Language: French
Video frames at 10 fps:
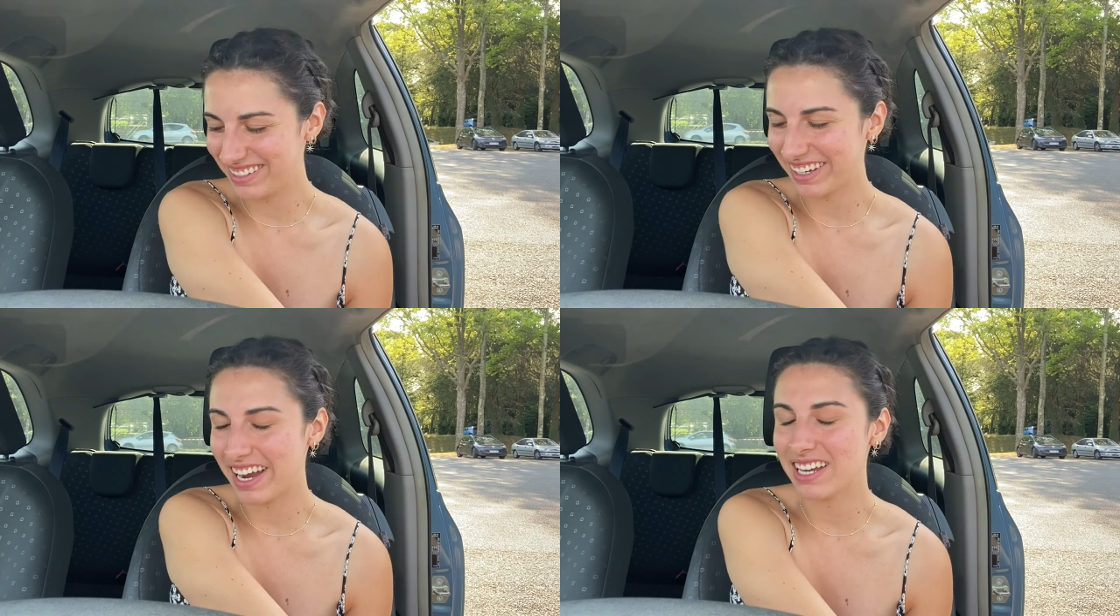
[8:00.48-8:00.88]

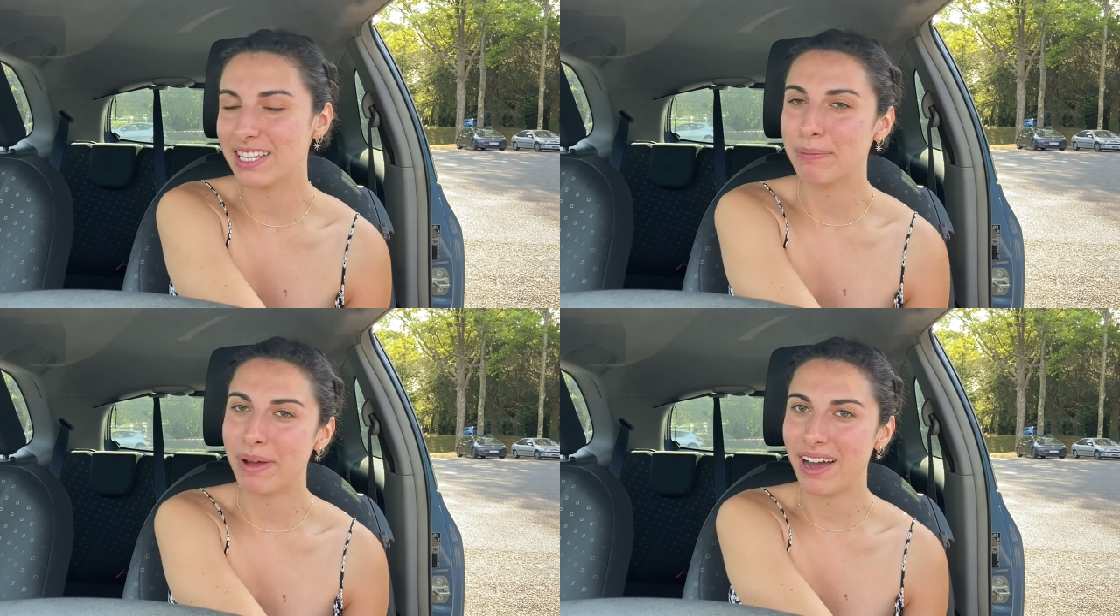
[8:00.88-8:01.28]
Je
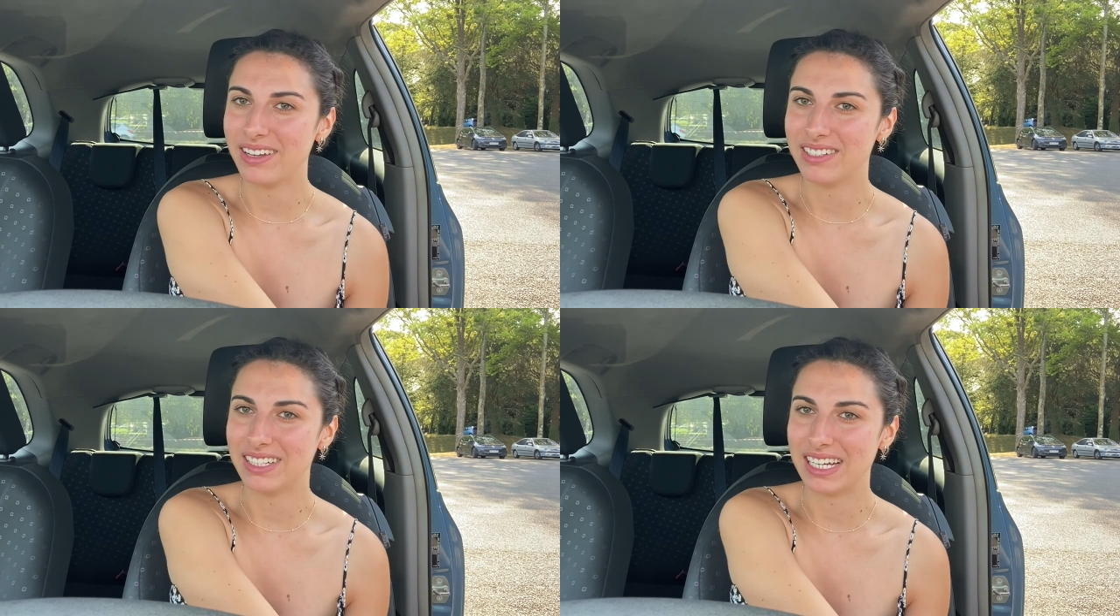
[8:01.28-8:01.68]
réalise pas.
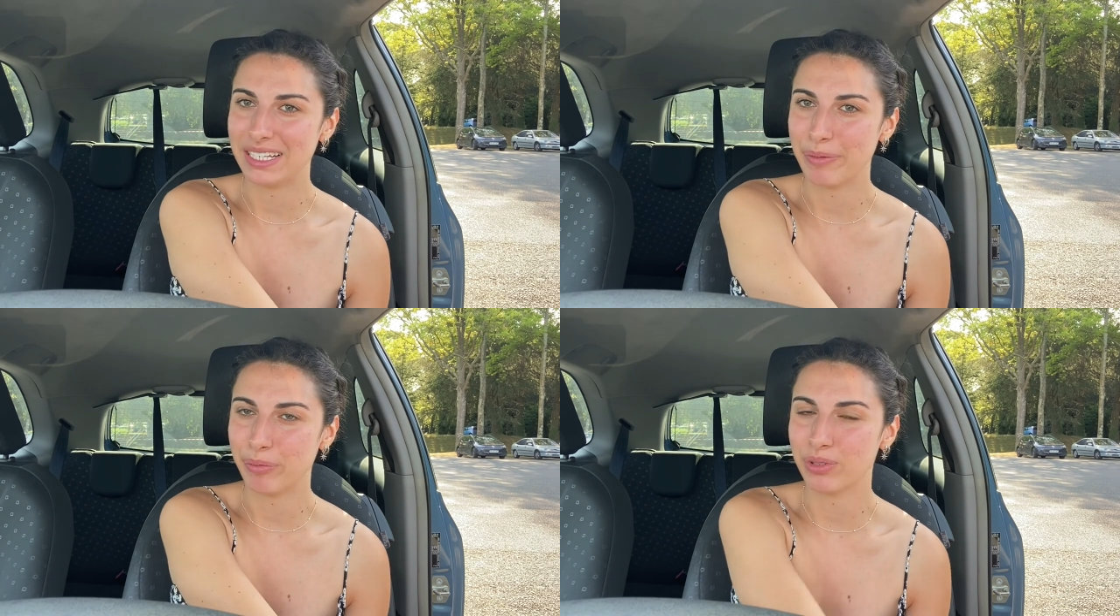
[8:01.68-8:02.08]
Déjà, la
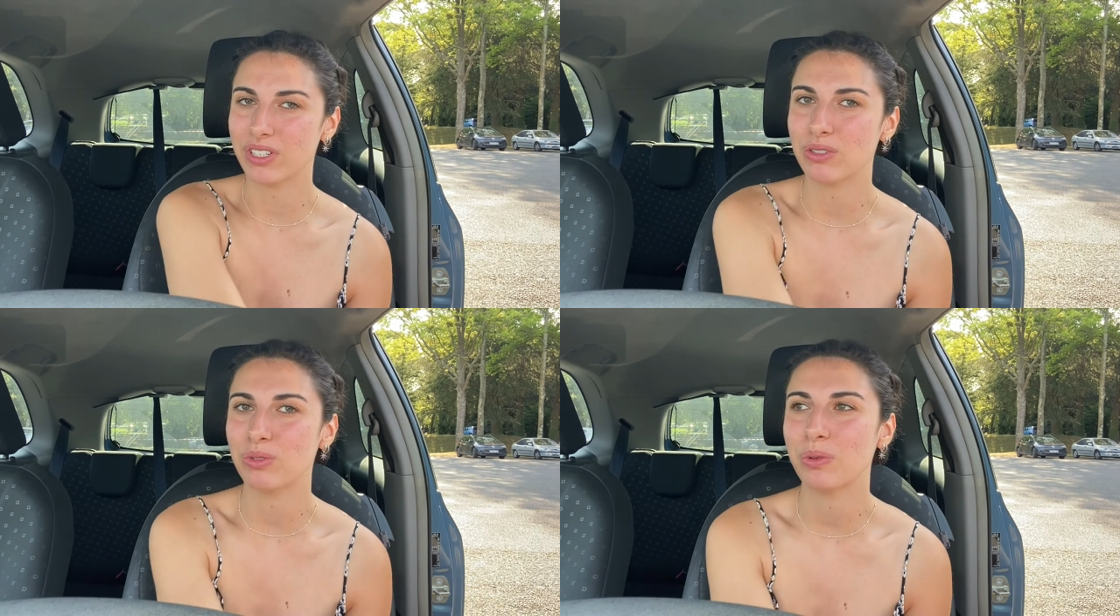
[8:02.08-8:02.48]
semaine
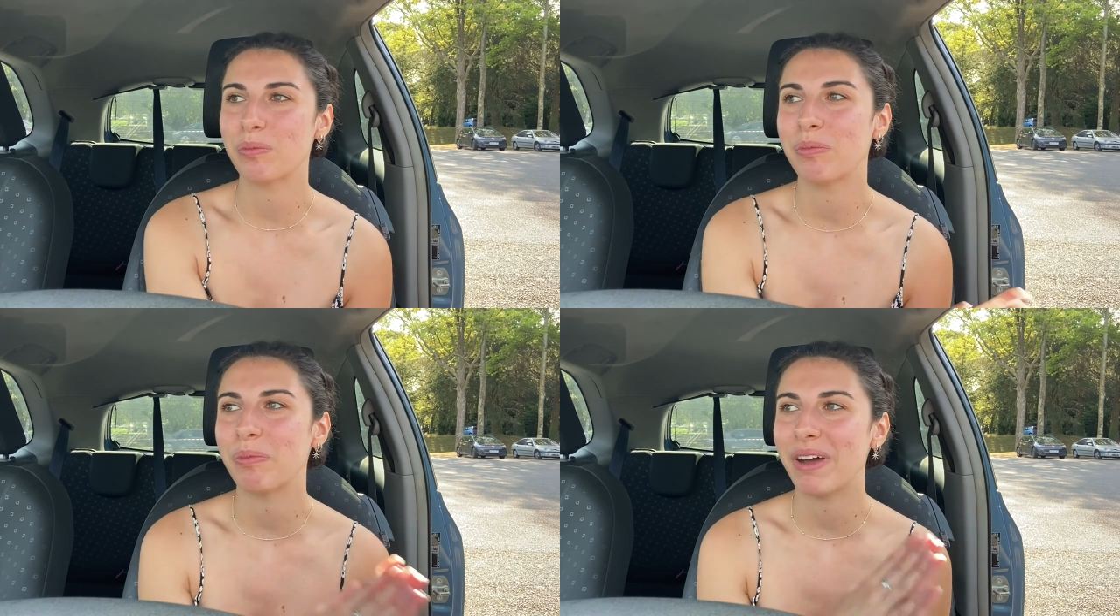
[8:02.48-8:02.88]
prochaine, je
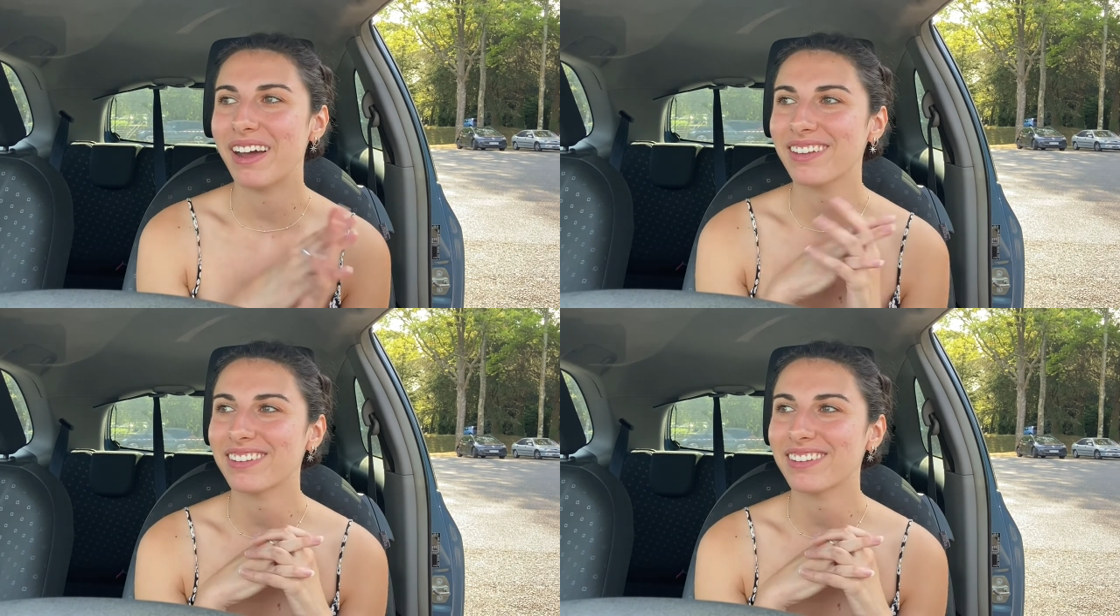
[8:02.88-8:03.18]
pars.